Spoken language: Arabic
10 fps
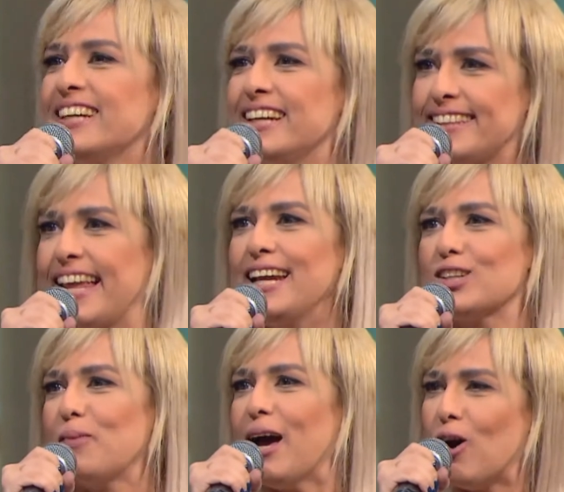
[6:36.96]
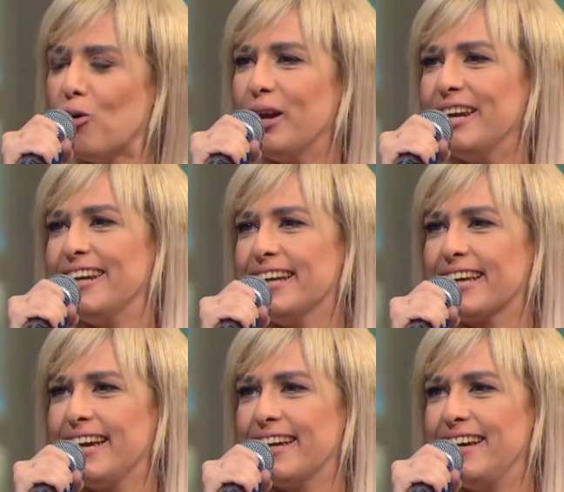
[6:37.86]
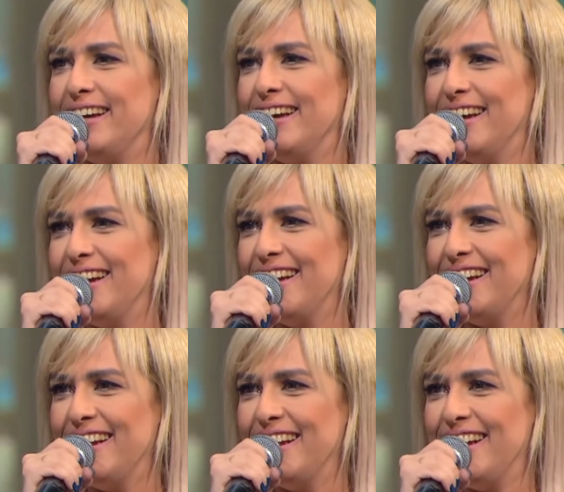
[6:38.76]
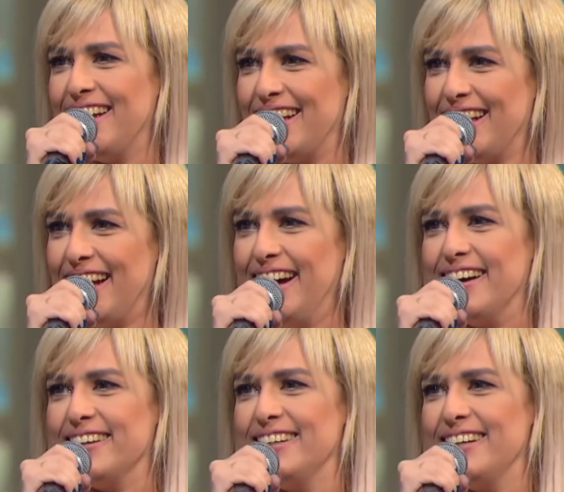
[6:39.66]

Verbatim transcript: الثالث بقى هو الحكايه ها